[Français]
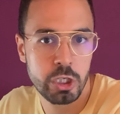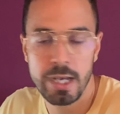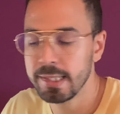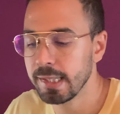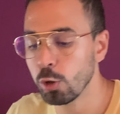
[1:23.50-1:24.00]

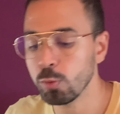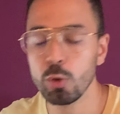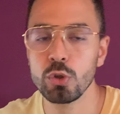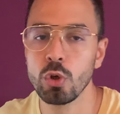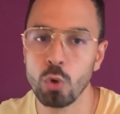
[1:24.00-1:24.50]
à
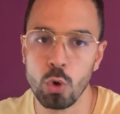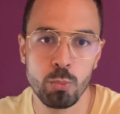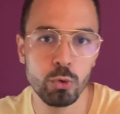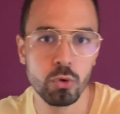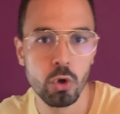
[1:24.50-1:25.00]
50% dans le
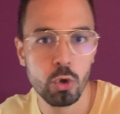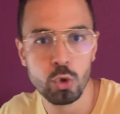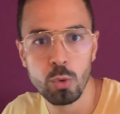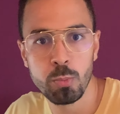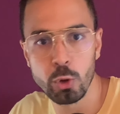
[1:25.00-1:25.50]
but
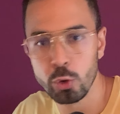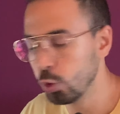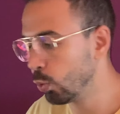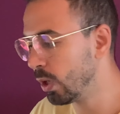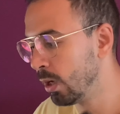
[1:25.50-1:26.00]
de prendre
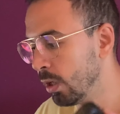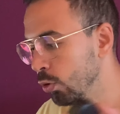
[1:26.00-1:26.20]
soin de